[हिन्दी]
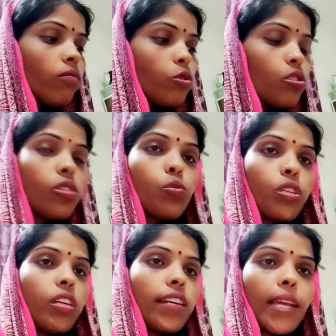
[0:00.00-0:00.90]
उसका
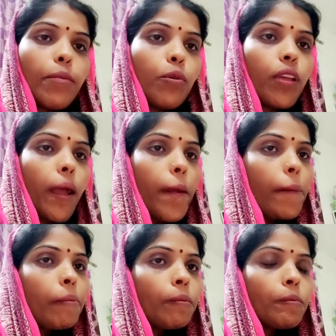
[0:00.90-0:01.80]
सोने का टाइम हो गया है
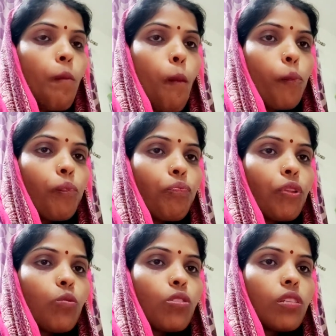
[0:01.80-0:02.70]

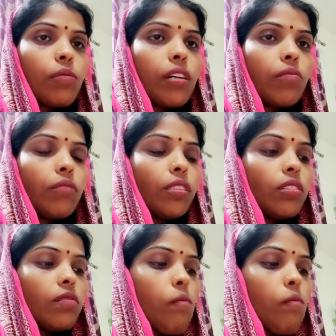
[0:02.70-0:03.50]
उसके बाद मैं